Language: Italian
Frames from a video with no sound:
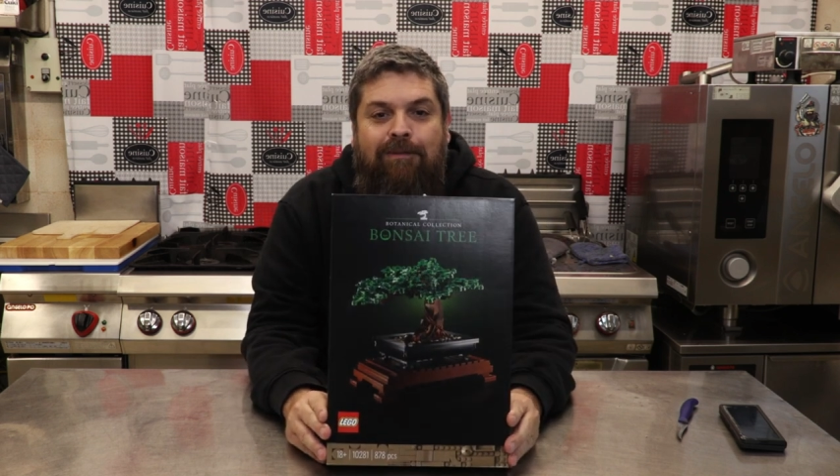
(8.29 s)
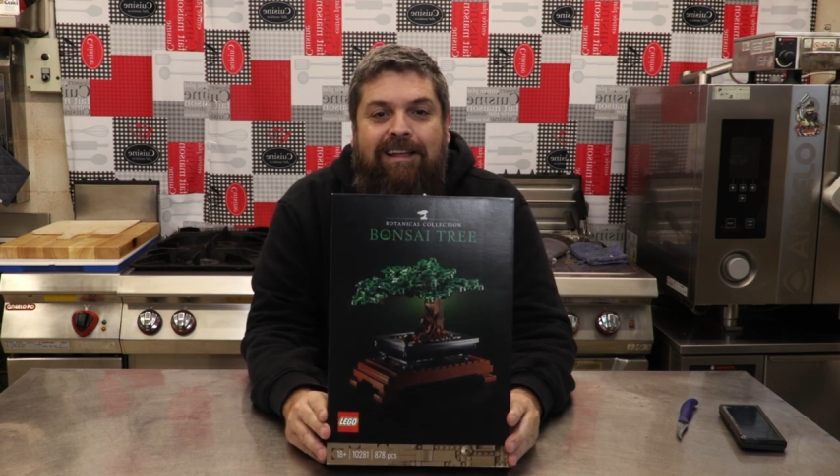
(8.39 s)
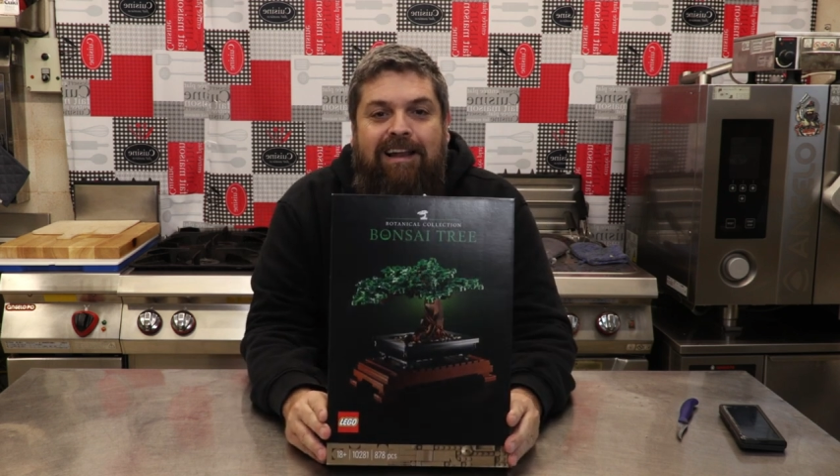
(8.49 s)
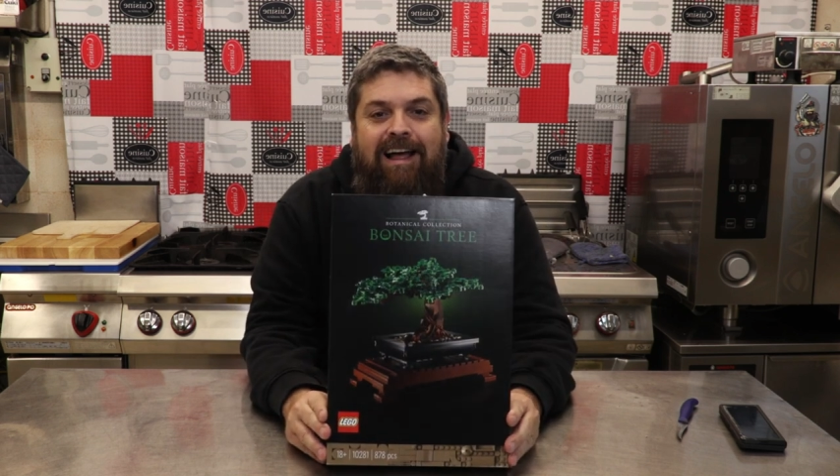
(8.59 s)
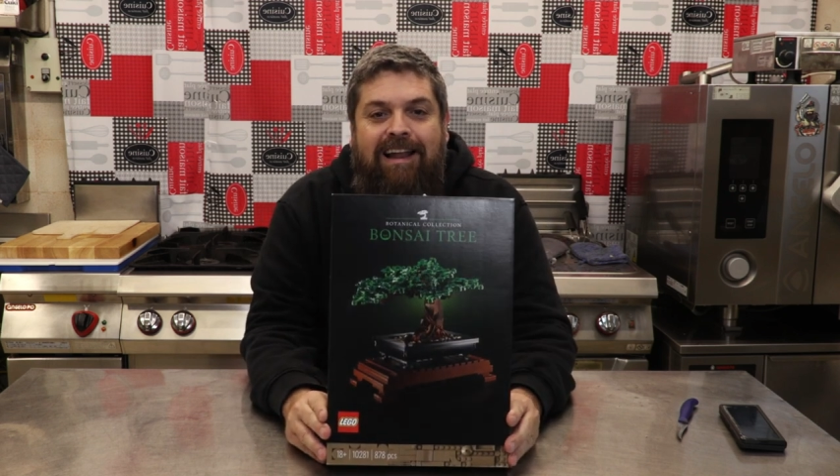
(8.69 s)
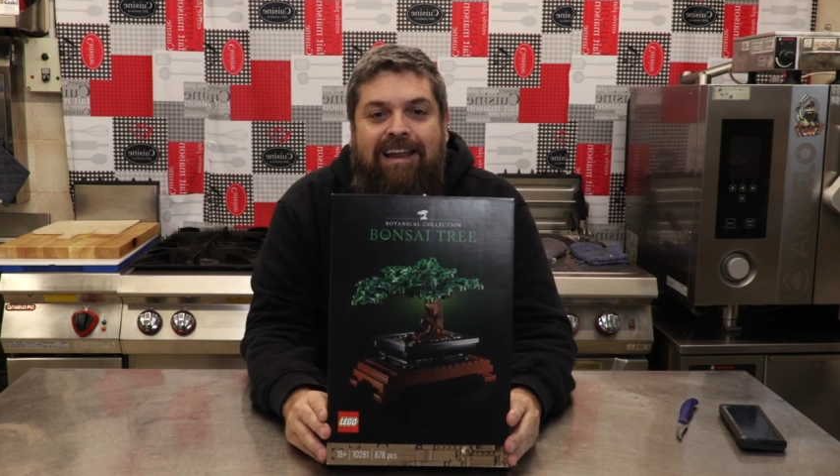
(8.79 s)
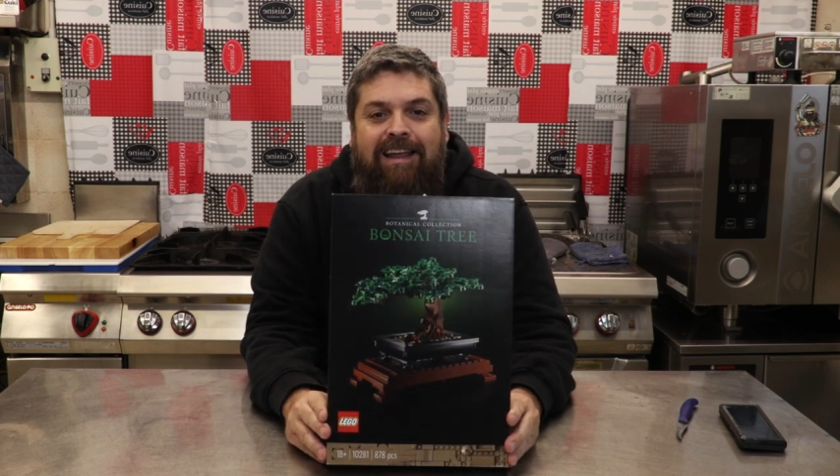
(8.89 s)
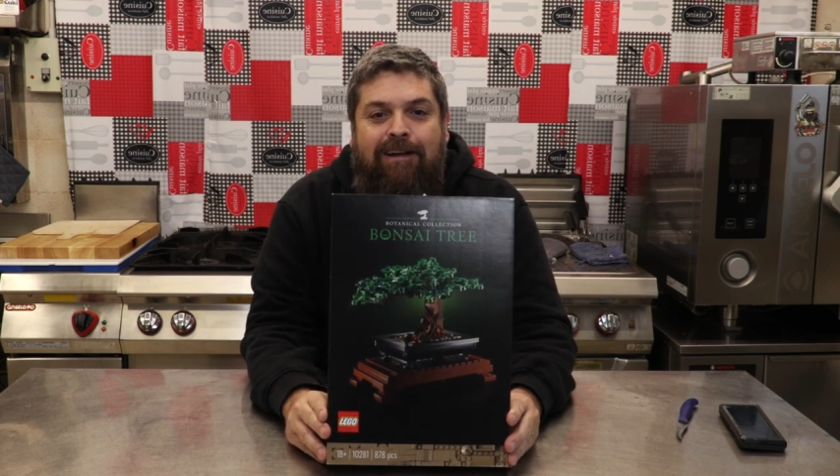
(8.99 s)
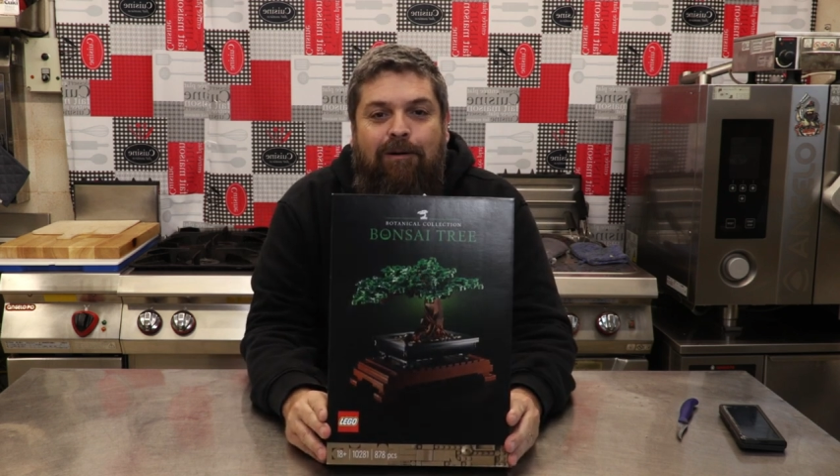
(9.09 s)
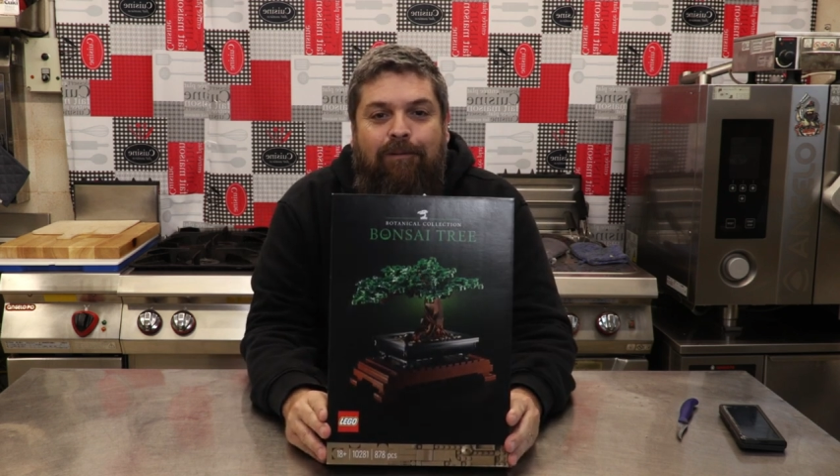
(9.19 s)
della
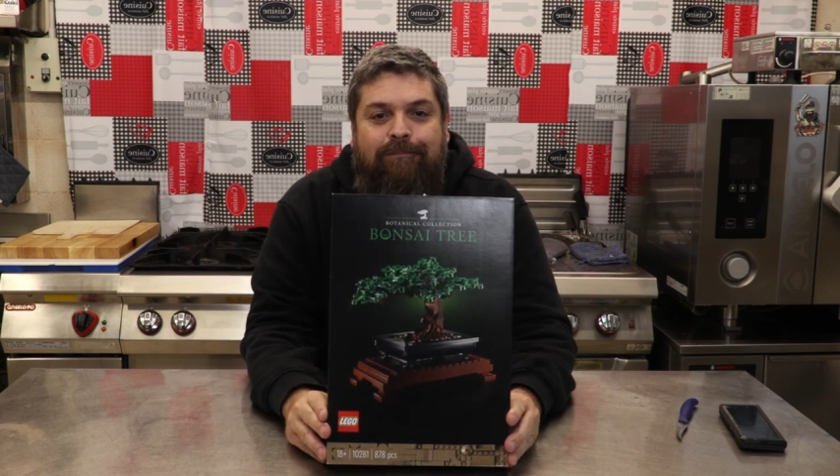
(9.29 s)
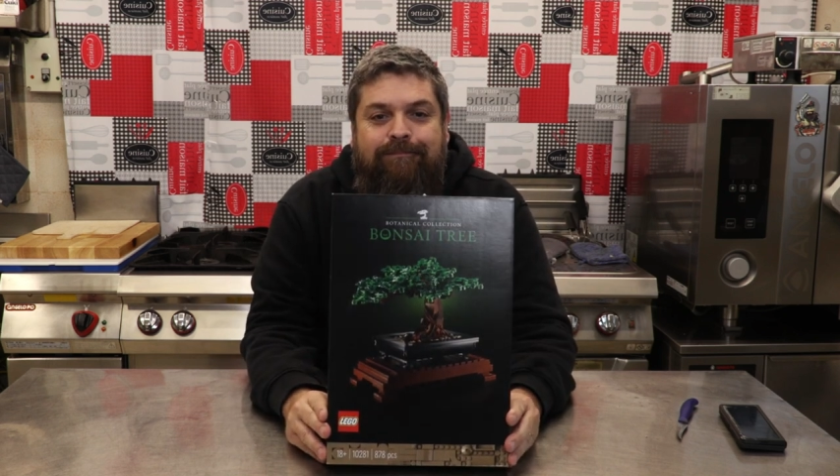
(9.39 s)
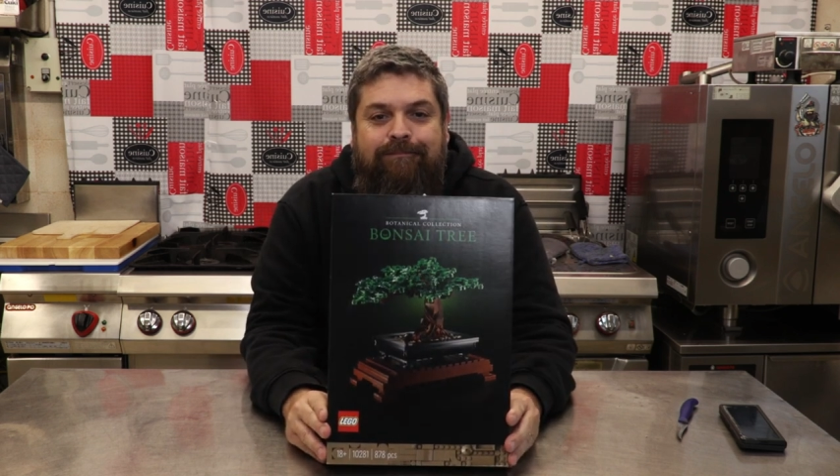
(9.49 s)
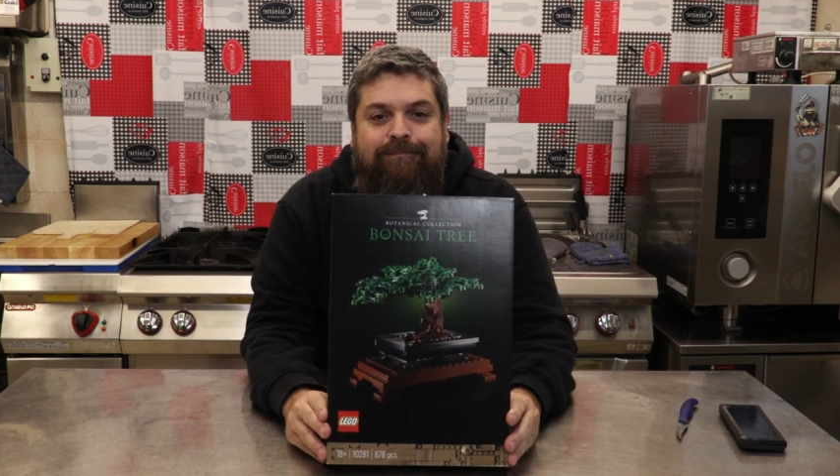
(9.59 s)
Lego.